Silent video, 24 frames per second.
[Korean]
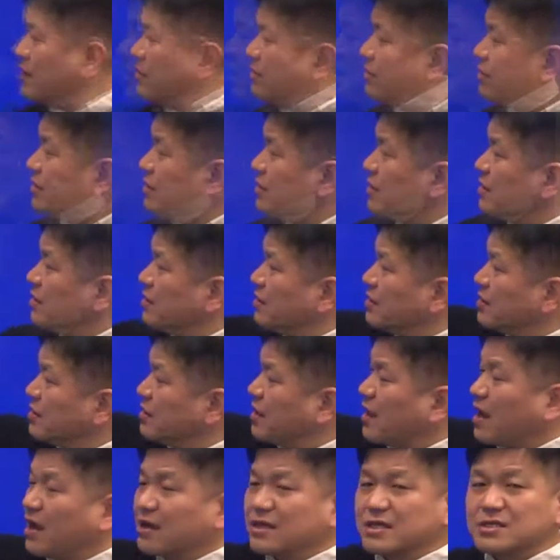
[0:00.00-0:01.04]
여기 있는
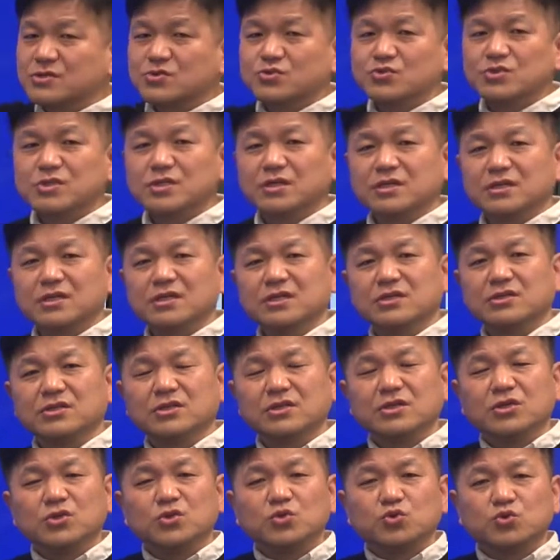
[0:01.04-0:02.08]
대학의 순서는